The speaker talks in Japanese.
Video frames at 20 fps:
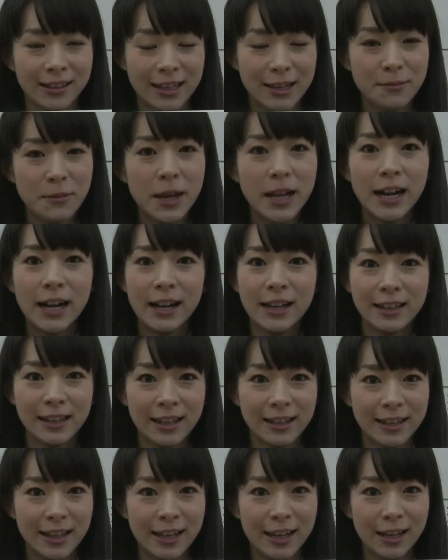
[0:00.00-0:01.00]
決められ
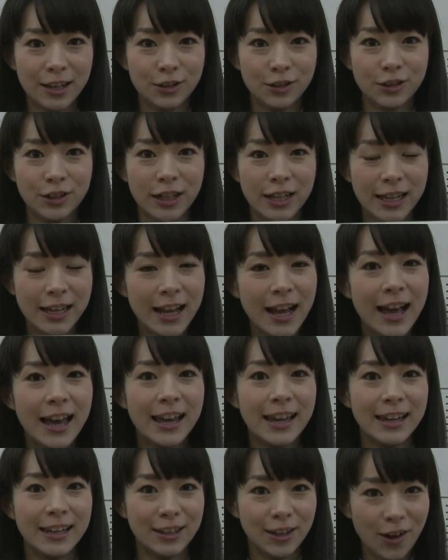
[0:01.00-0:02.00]
たセリフ以
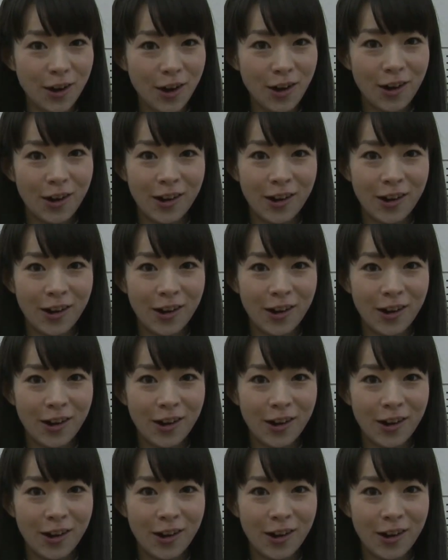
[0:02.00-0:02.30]
外の。